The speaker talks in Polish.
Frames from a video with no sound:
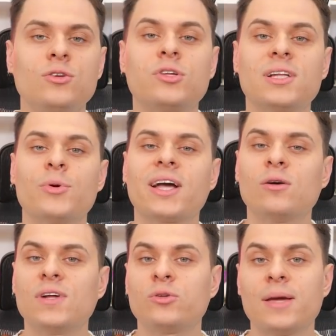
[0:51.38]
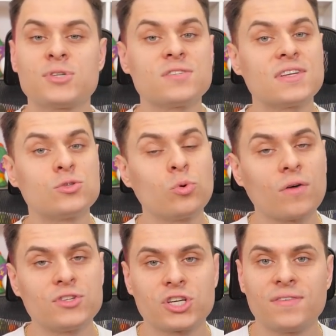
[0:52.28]
Jutro na mój kanał wlatuje przez was
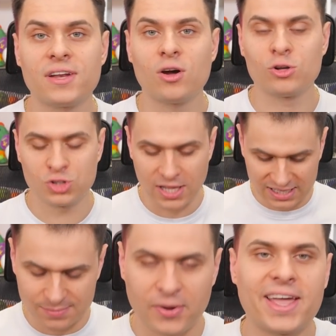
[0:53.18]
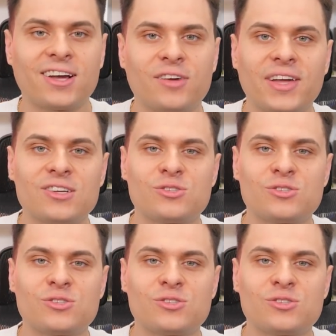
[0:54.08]
długo wyczekiwany odcinek z mojego nowego